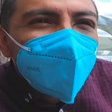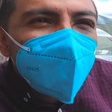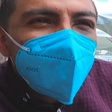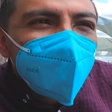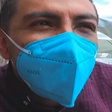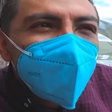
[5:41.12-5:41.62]

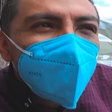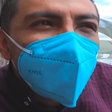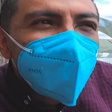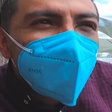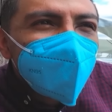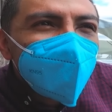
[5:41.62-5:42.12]

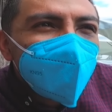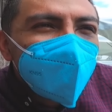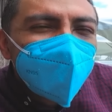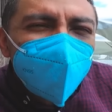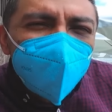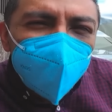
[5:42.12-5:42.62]
Y,
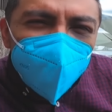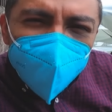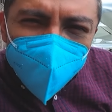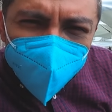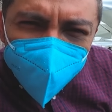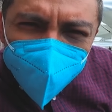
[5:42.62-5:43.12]
y qué
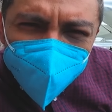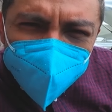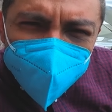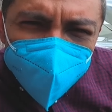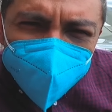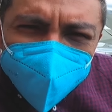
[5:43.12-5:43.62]
locura, ¿no?
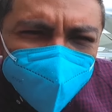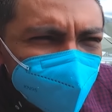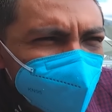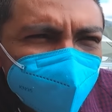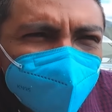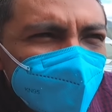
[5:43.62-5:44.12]
O sea,
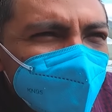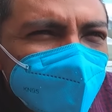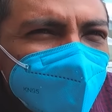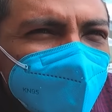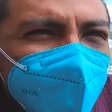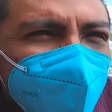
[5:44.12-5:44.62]

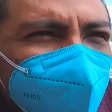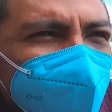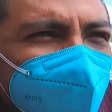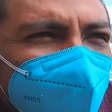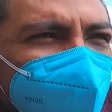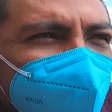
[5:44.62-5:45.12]
no
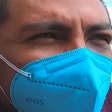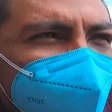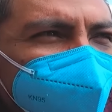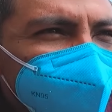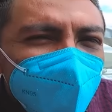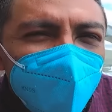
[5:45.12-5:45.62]
sé, no
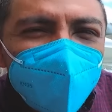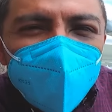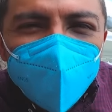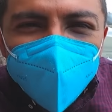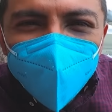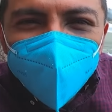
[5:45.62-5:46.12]
sé, ya
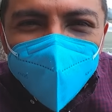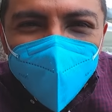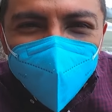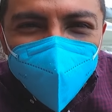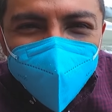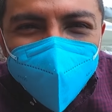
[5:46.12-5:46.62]
me he perdonado,